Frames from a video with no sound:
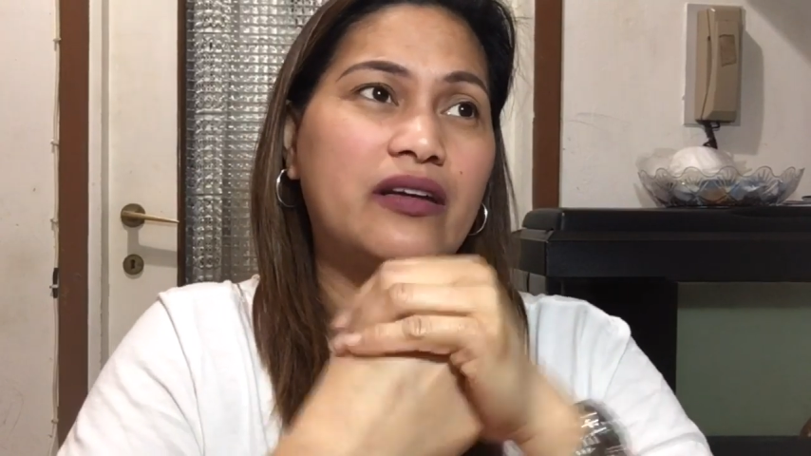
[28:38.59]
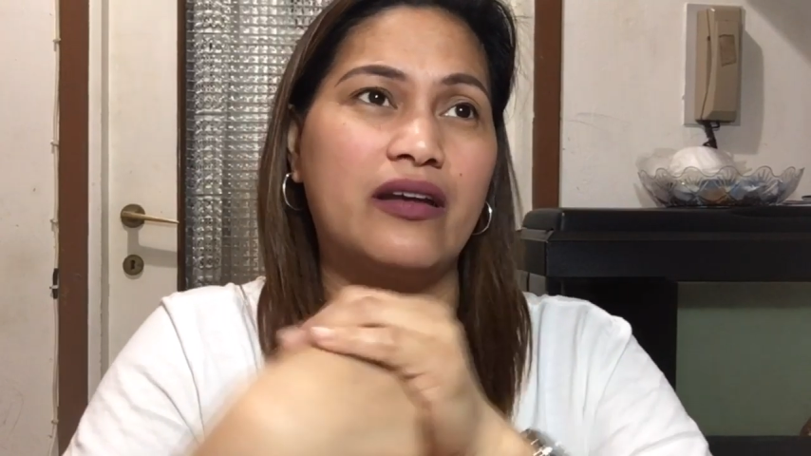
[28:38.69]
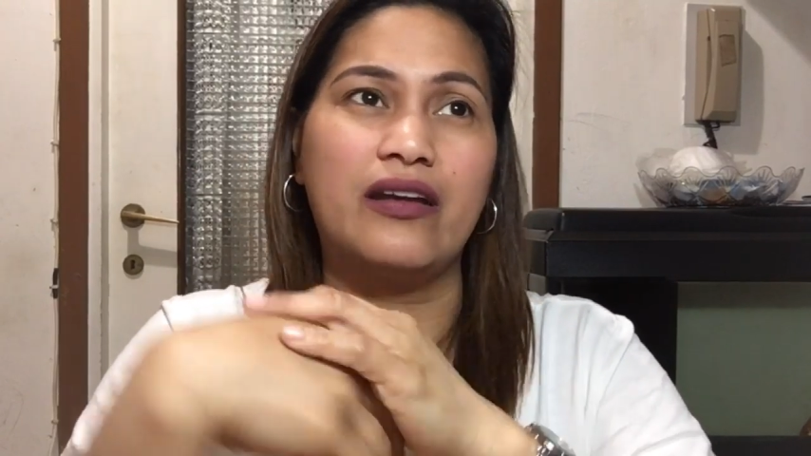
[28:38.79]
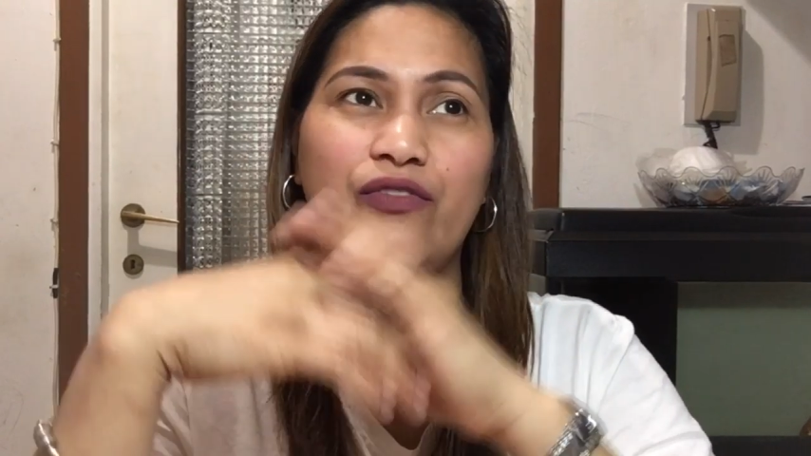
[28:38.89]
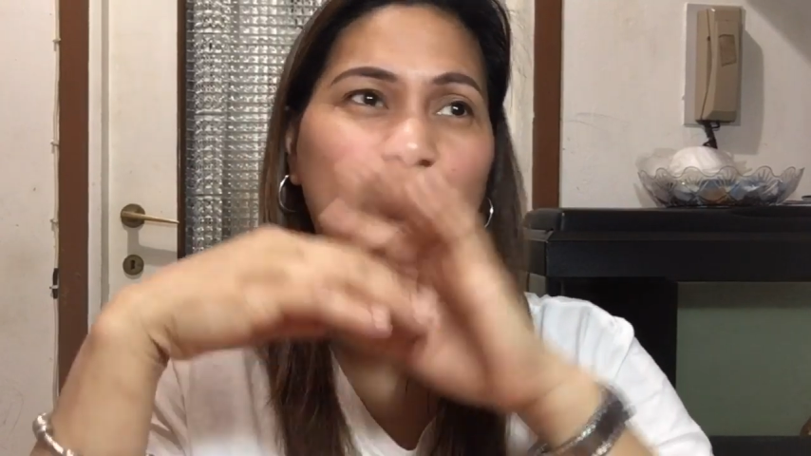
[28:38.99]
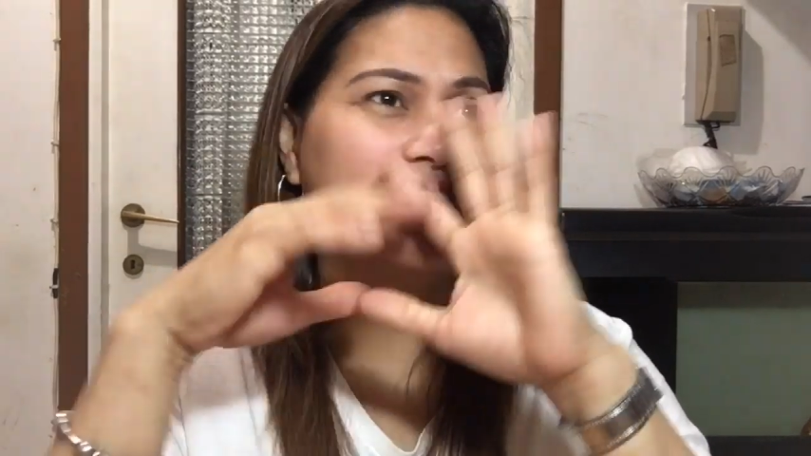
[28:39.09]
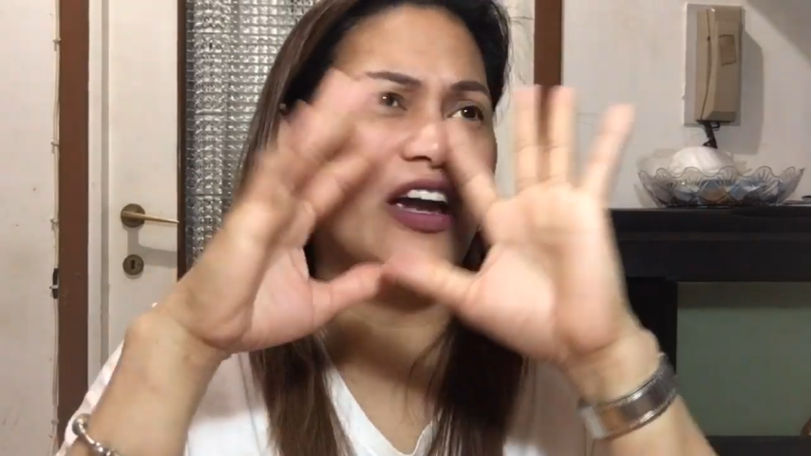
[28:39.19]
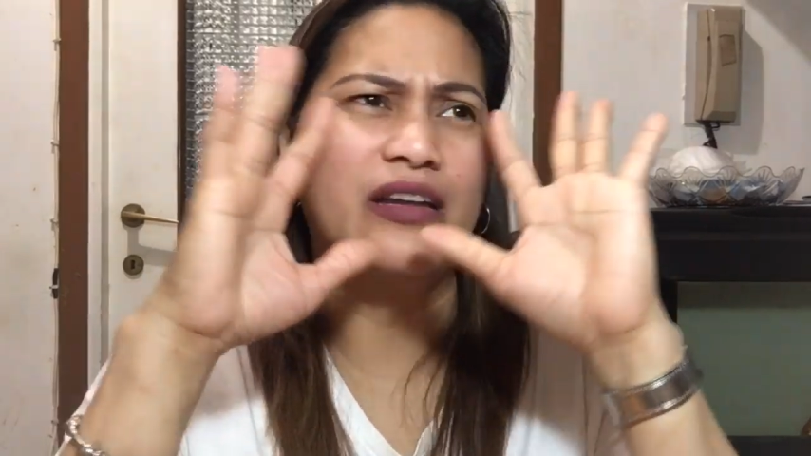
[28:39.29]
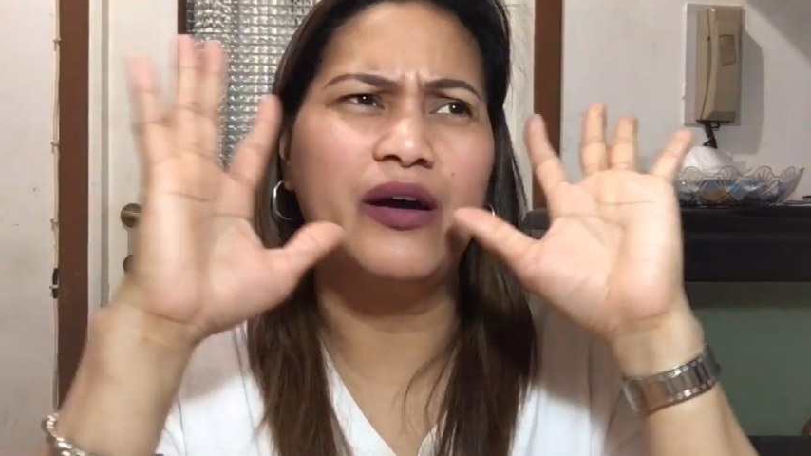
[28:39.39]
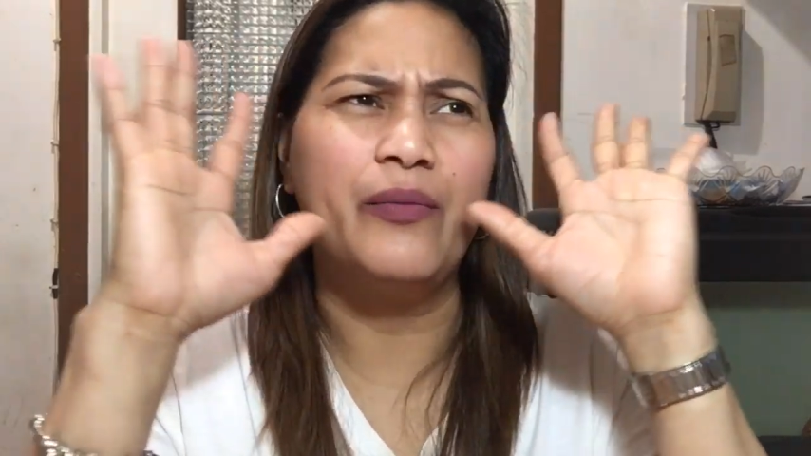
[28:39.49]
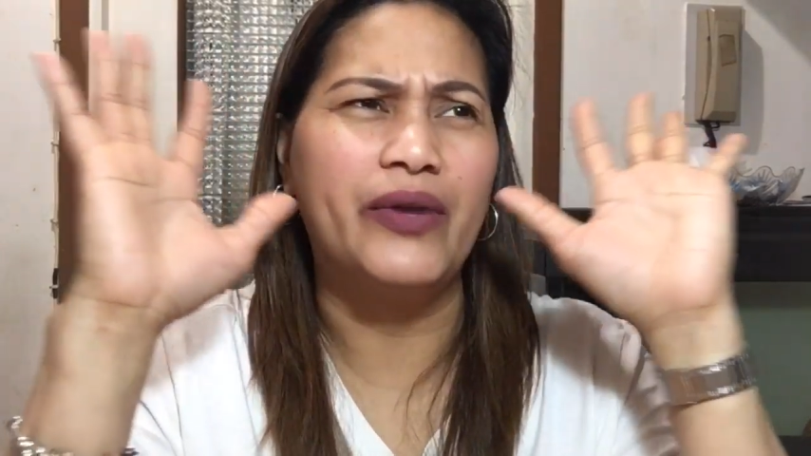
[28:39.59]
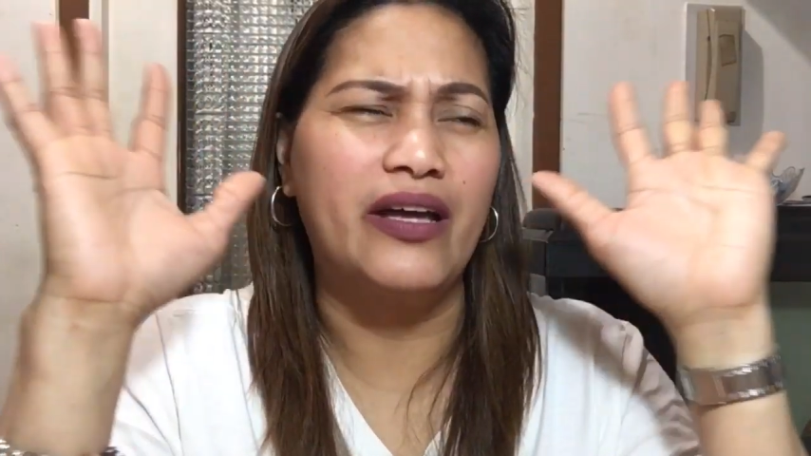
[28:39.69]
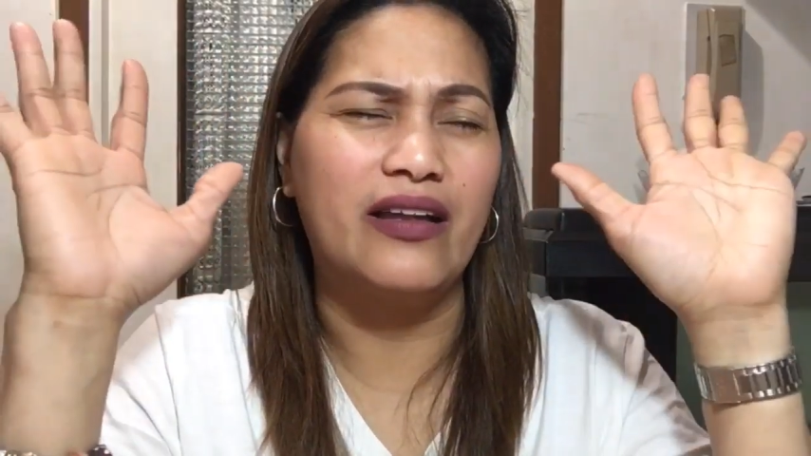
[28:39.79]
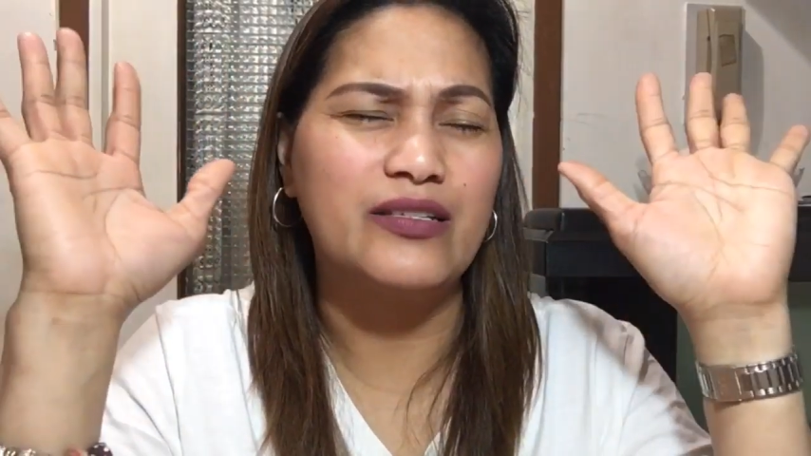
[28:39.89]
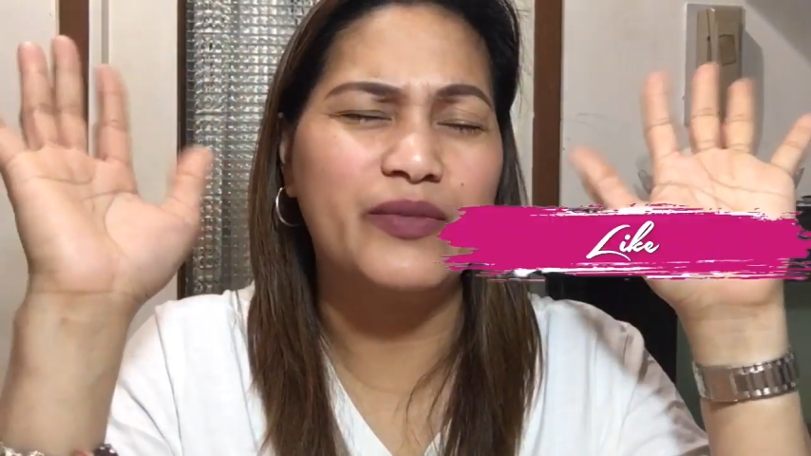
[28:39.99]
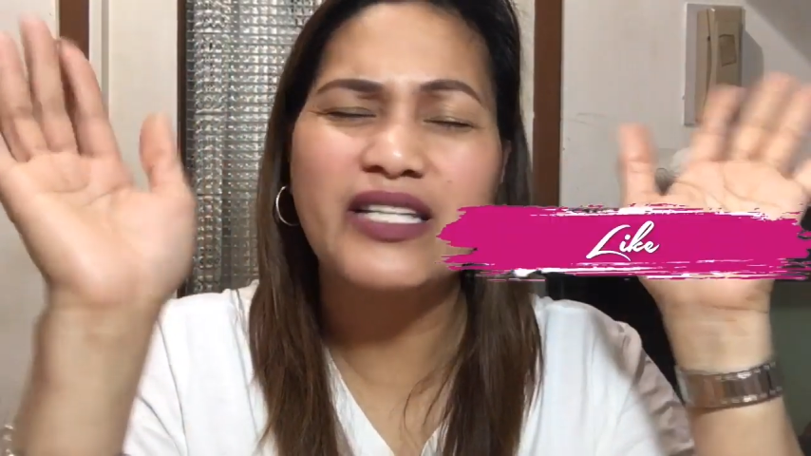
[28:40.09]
magre-review tayo ng mga products.